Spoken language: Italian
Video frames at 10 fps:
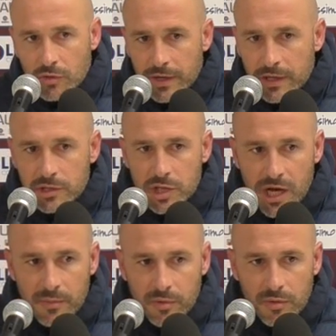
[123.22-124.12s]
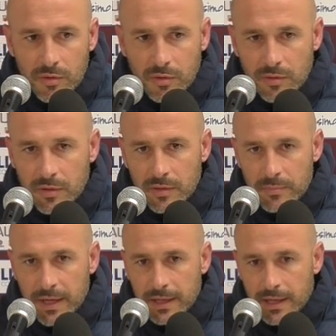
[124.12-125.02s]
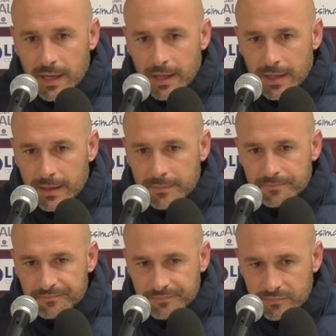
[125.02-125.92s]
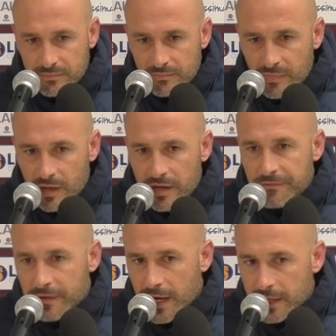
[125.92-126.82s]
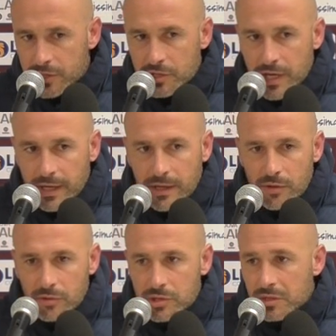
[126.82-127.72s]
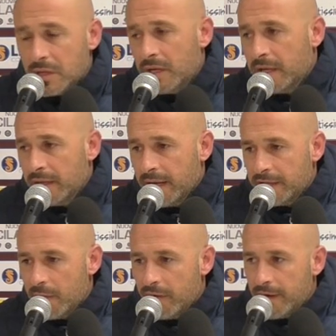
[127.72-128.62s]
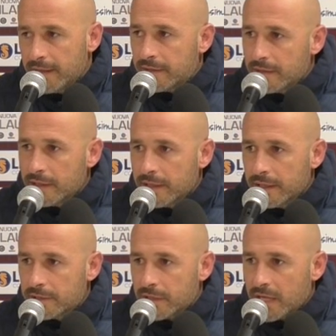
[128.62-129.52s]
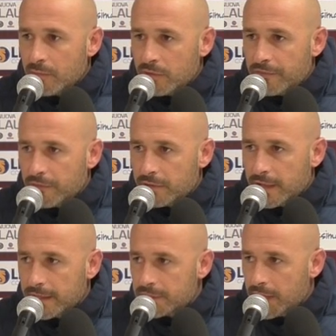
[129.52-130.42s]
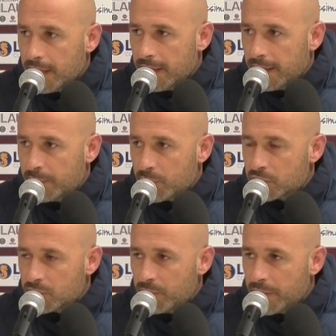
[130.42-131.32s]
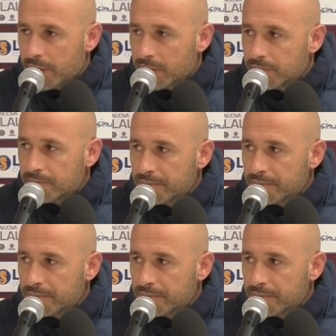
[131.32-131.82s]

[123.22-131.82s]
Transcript: dove cresciamo in maniera efficace c'è anche oggi, andiamo avanti e cerchiamo di affrontare già il prossimo impegno.